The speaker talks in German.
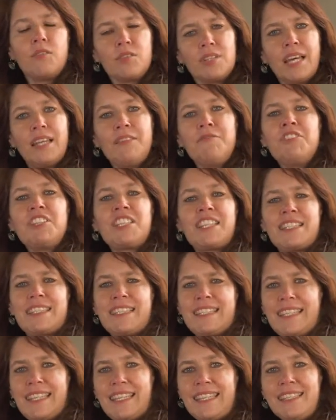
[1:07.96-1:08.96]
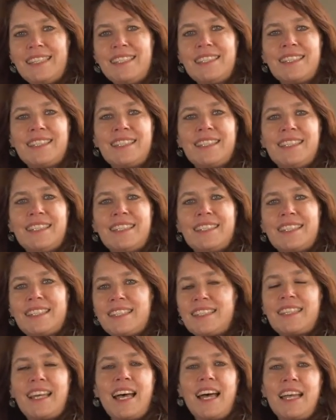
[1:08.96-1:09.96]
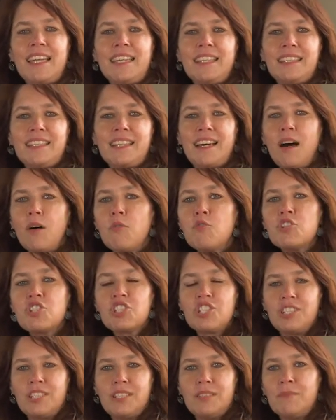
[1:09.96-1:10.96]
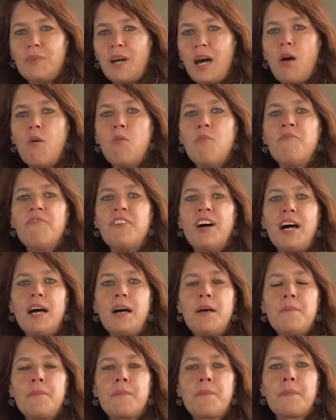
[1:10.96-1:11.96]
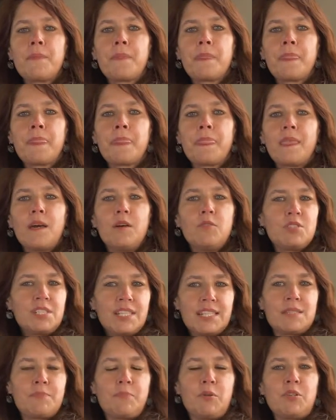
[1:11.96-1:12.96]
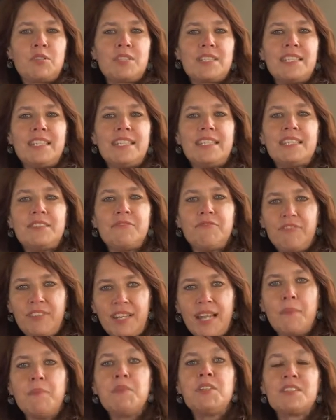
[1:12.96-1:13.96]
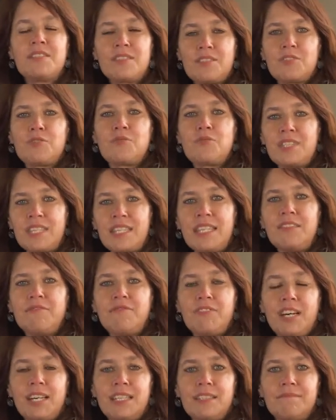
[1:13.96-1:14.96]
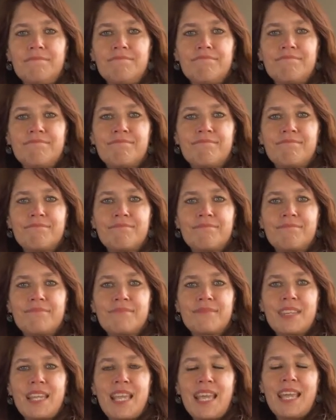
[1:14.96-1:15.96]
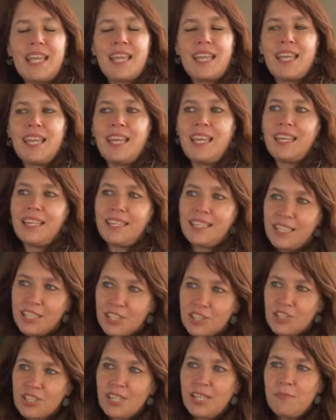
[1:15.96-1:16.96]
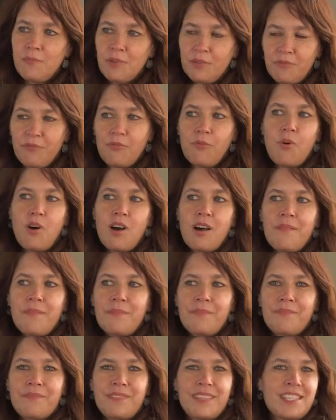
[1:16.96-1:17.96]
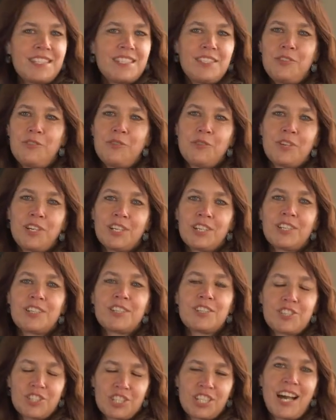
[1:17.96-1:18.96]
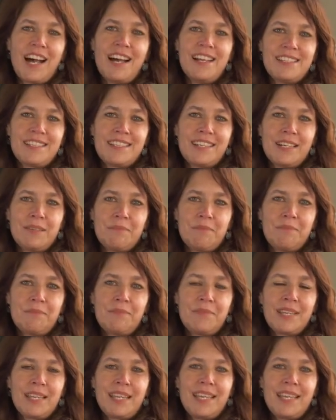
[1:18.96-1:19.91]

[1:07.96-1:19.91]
Und dann wird erzählt, dass da ein Rauschen im Raum war und dass plötzlich Flammen zu sehen waren. Ich stelle mir vor, dass die Jünger gestrahlt haben.